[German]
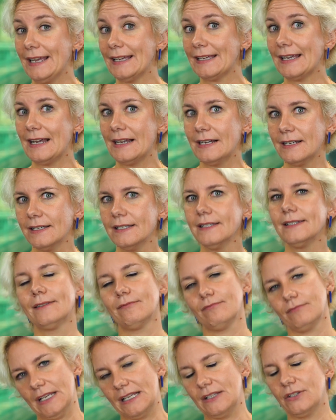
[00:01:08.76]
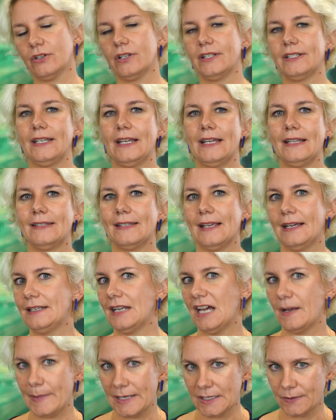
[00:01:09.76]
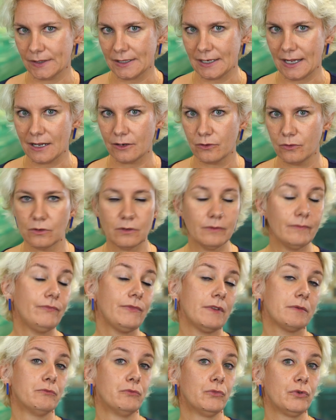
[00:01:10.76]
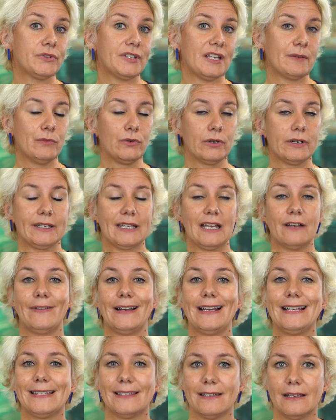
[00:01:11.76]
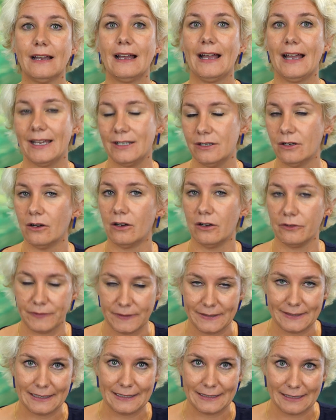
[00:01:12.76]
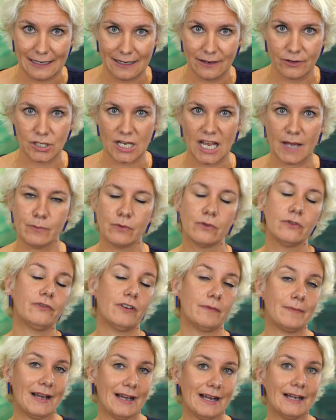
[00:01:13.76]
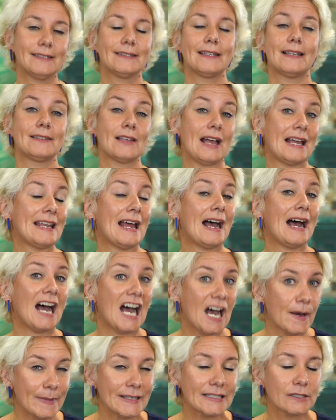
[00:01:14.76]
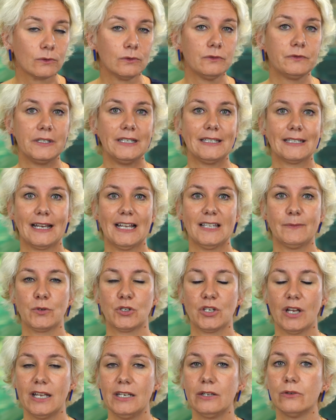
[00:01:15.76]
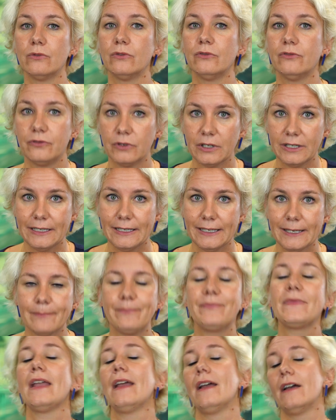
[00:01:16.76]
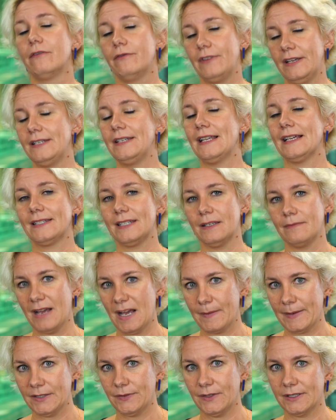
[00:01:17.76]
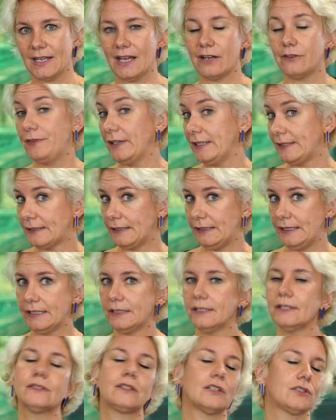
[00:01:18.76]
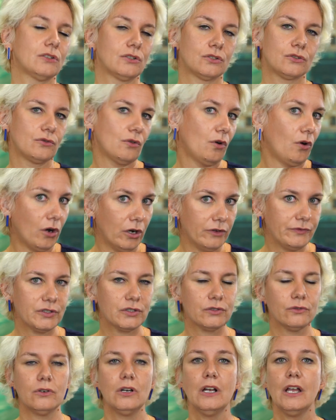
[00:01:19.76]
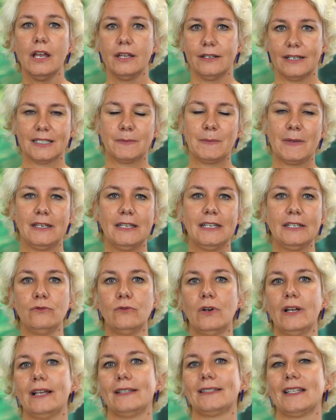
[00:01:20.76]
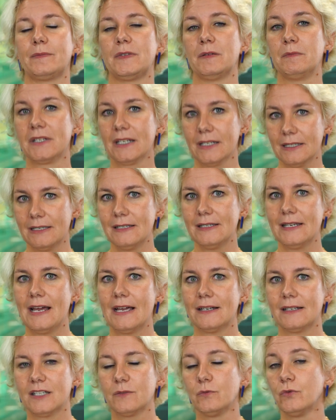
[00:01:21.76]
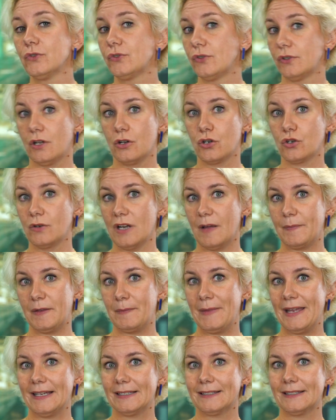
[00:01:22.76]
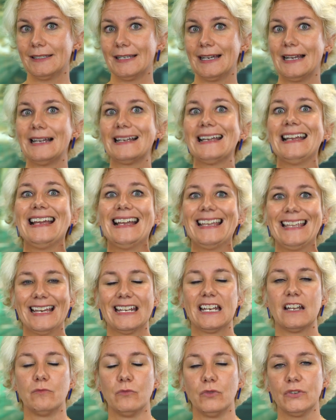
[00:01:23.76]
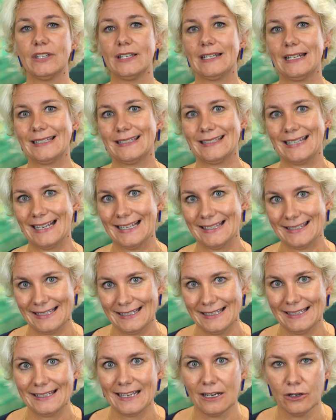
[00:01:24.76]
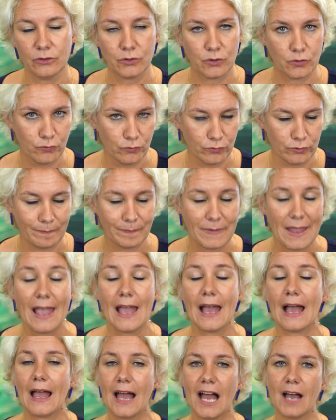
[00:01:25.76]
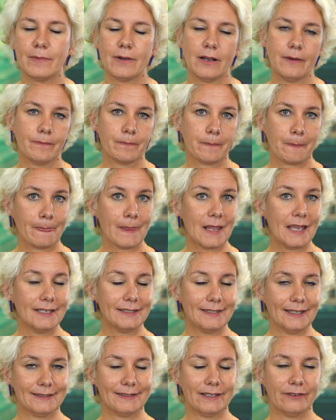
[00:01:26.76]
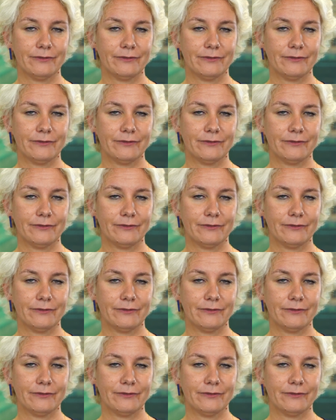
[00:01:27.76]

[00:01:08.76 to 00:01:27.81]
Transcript: er krank ist, dann sollte er in seinen Arbeitsvertrag gucken, muss er möglicherweise eine offizielle Krankschreibung vom Arzt, also eine Arbeitsunfähigkeitsbescheinigung vorlegen, wenn das im Arbeitsvertrag festgelegt ist. Das ist häufig so, dass man nicht nur erst ab dem dritten Tag das muss, sondern schon ab dem ersten Tag. Ja, dann muss er das tatsächlich auch tun. Aber ist das